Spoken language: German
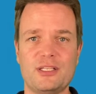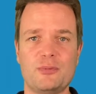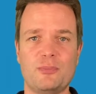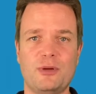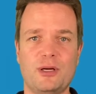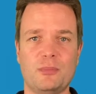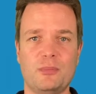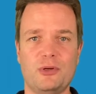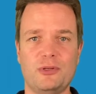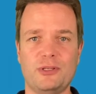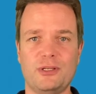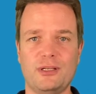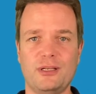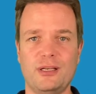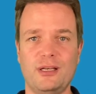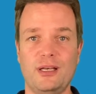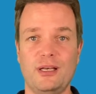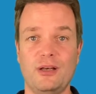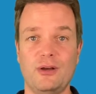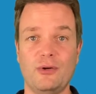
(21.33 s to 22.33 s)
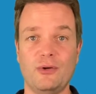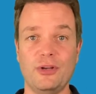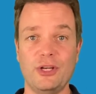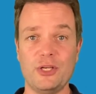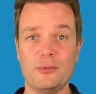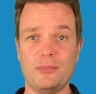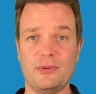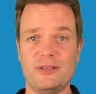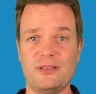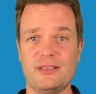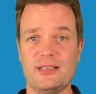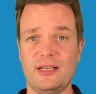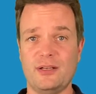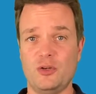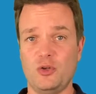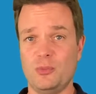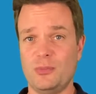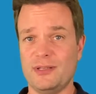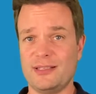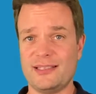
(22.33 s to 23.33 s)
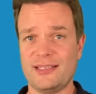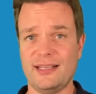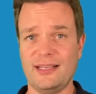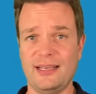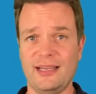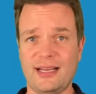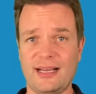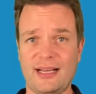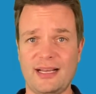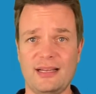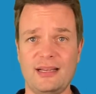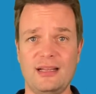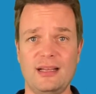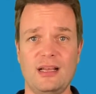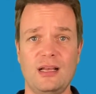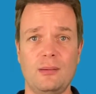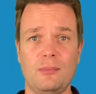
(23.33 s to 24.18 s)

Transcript: Marc Pötter und ich bin seit über zehn Jahren